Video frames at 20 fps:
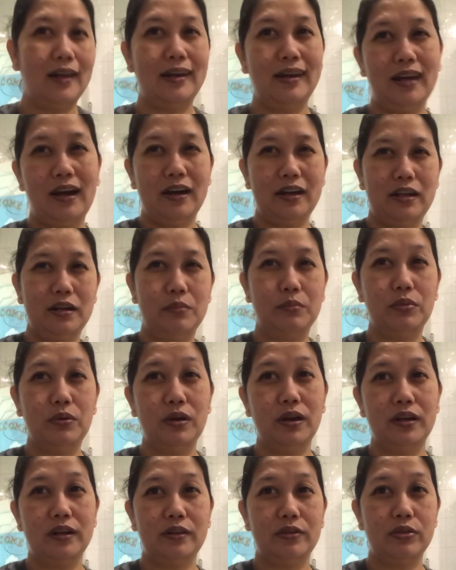Ang laki ng
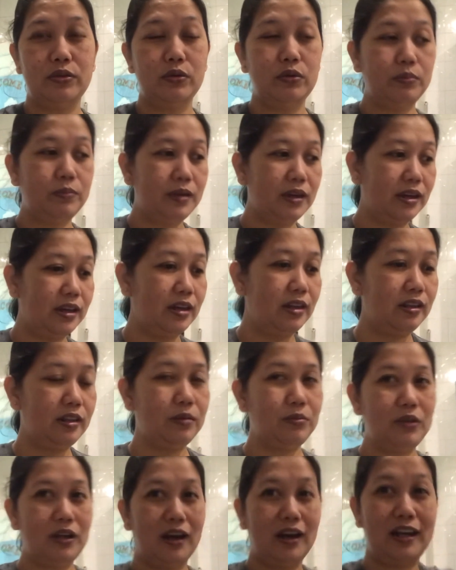buga ng tubig, hindi
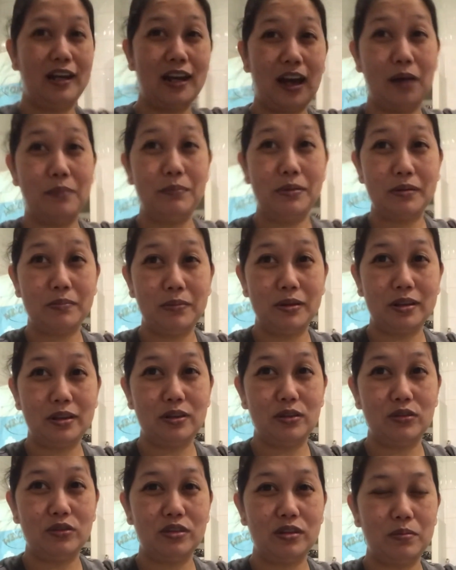mo na kailangang
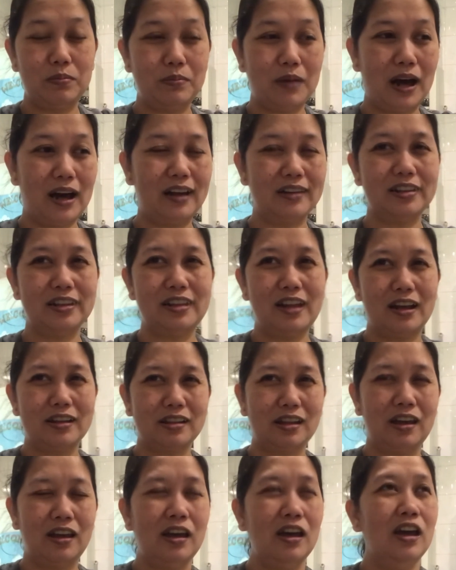bitbitin yung timba kasi
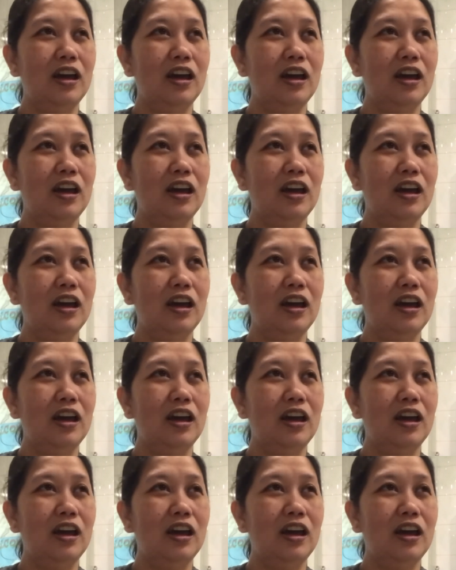dati